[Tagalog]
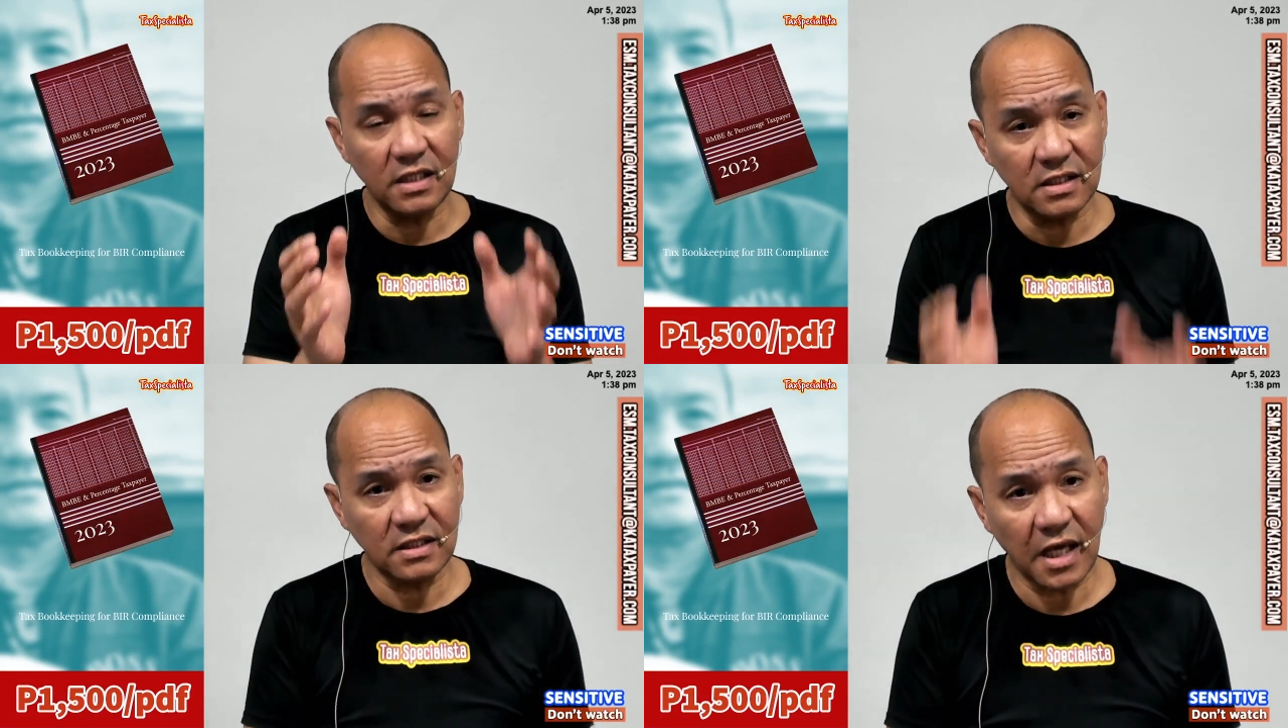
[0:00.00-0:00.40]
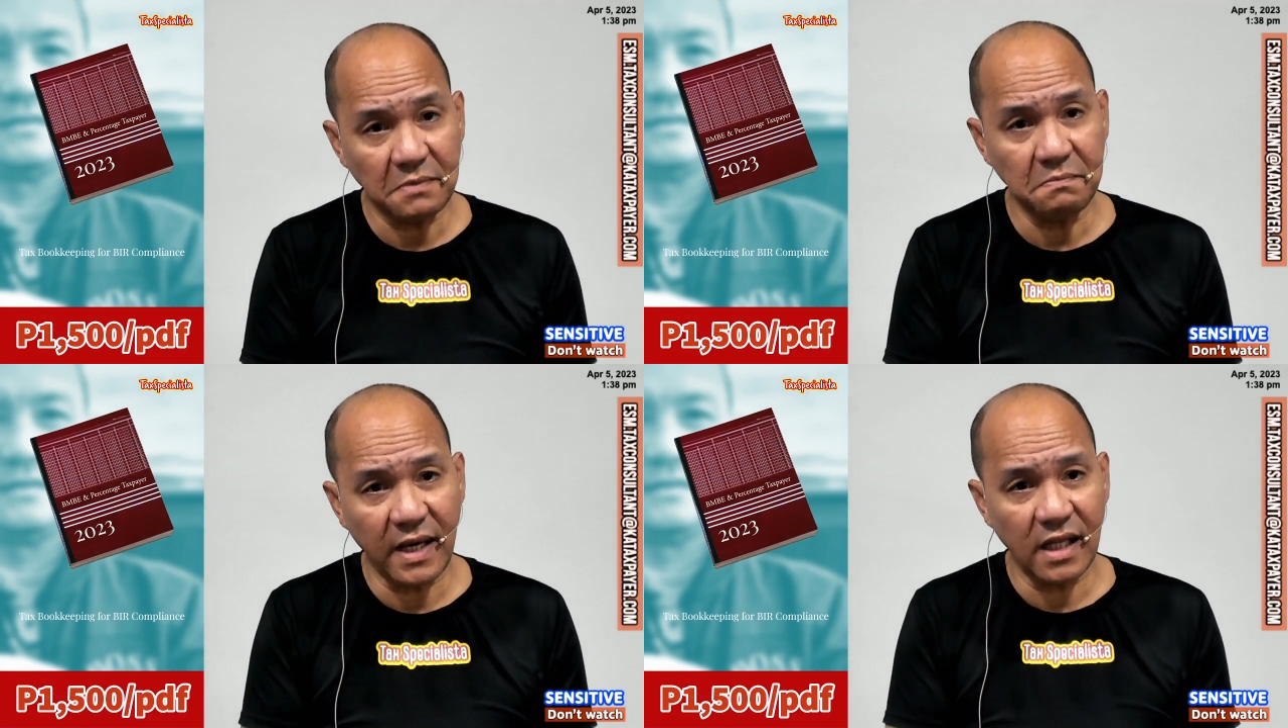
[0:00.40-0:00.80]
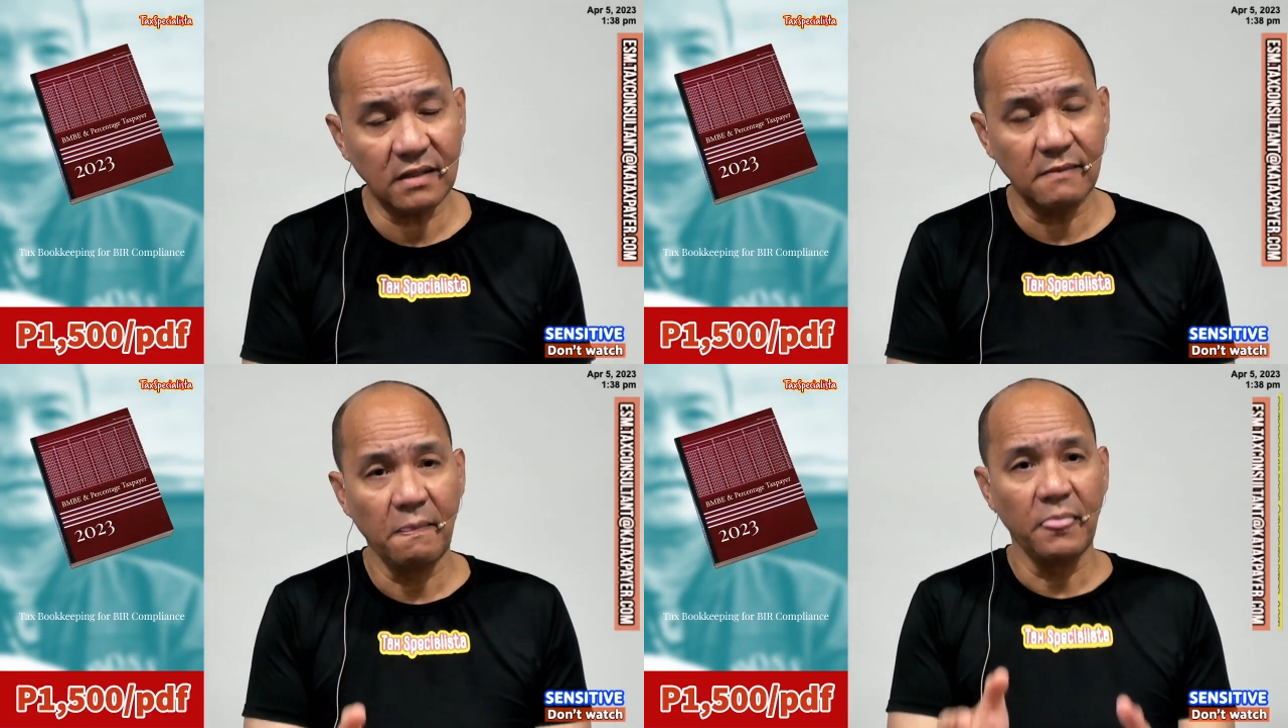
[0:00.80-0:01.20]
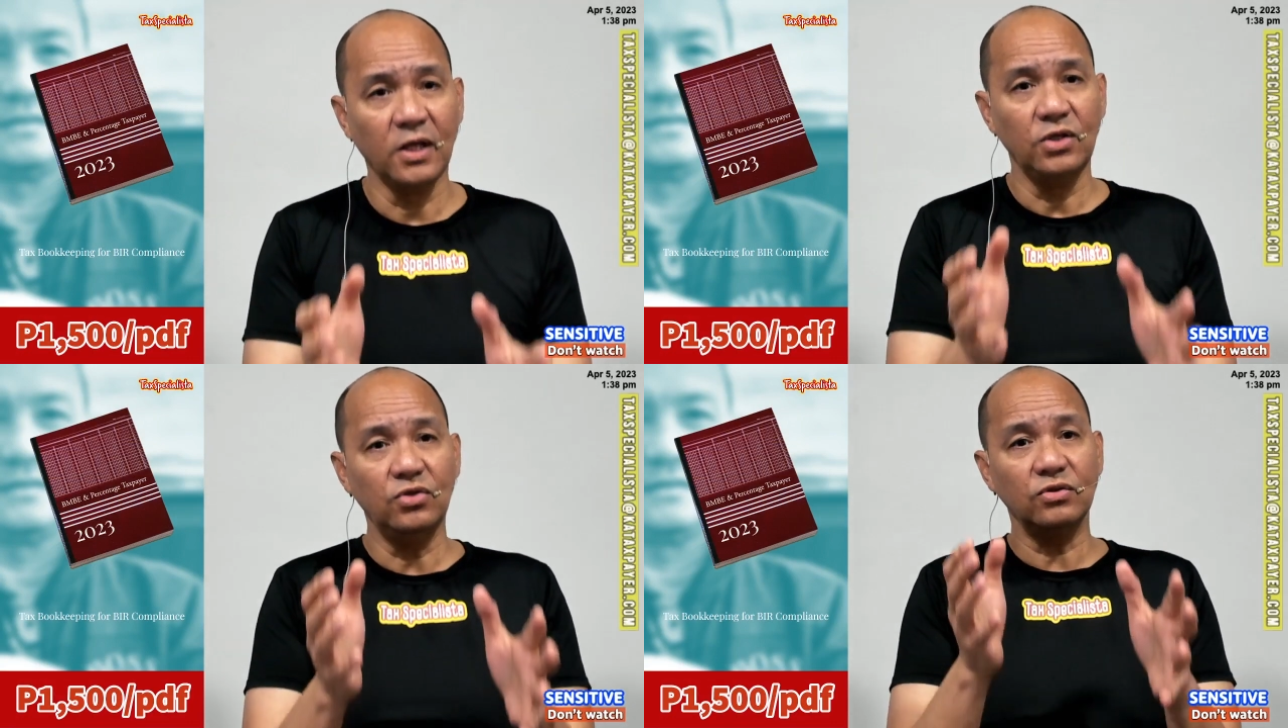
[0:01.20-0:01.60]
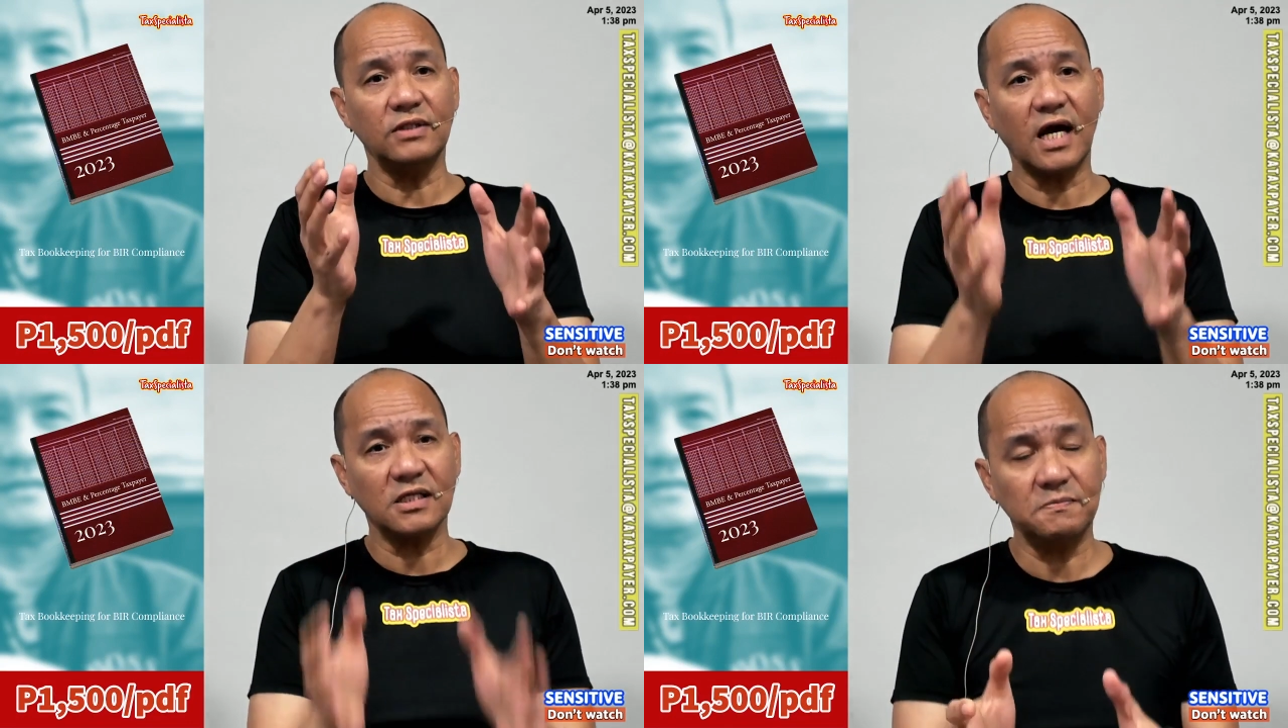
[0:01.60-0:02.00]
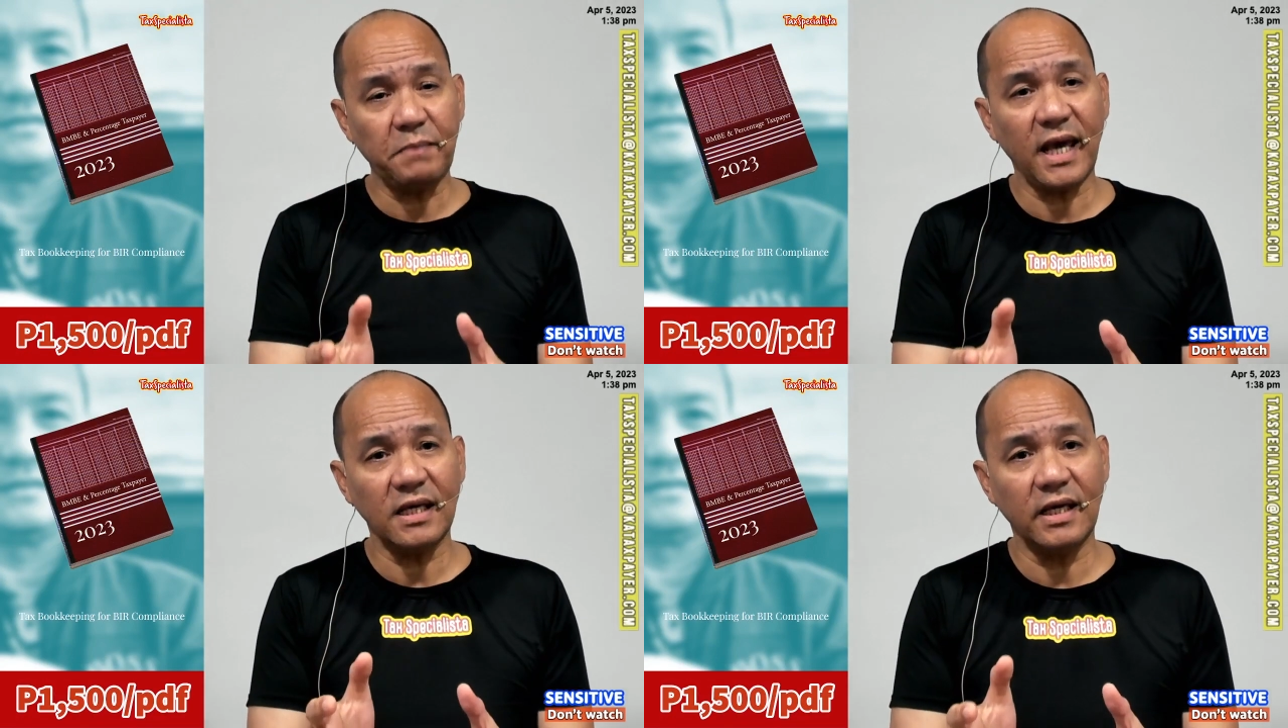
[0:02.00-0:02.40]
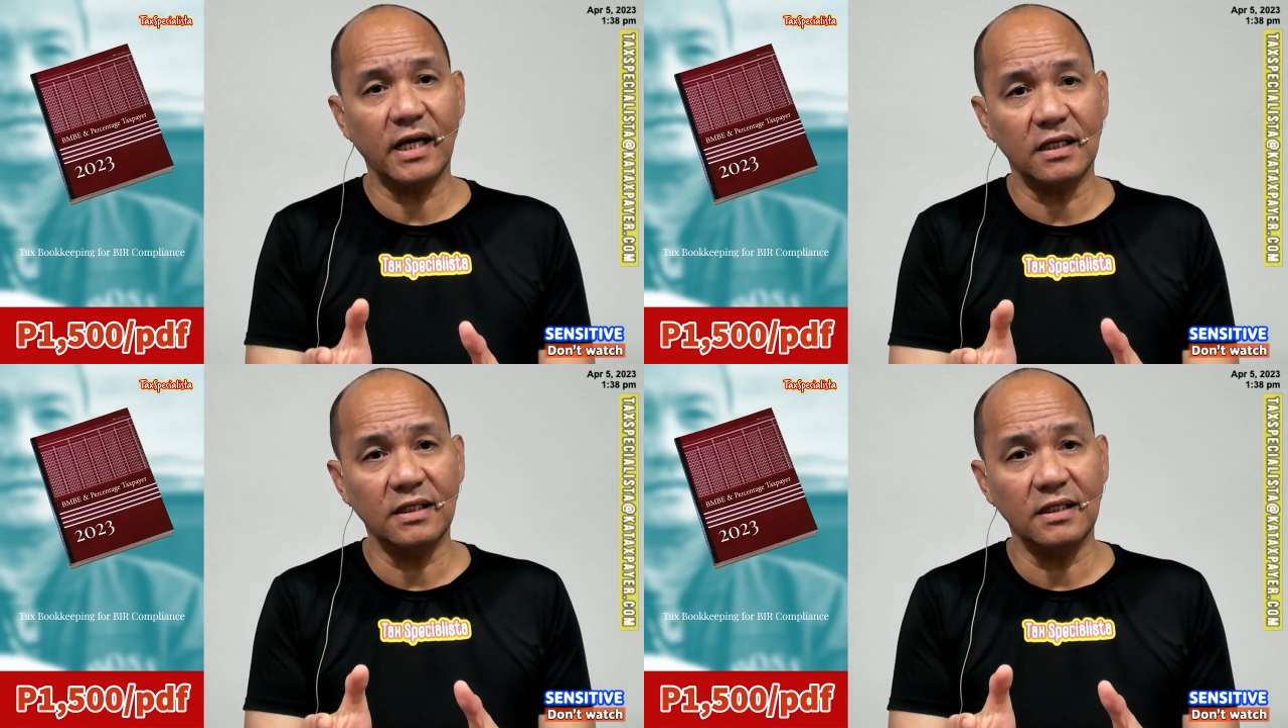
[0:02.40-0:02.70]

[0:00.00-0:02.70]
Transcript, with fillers: statement, yung taxpayer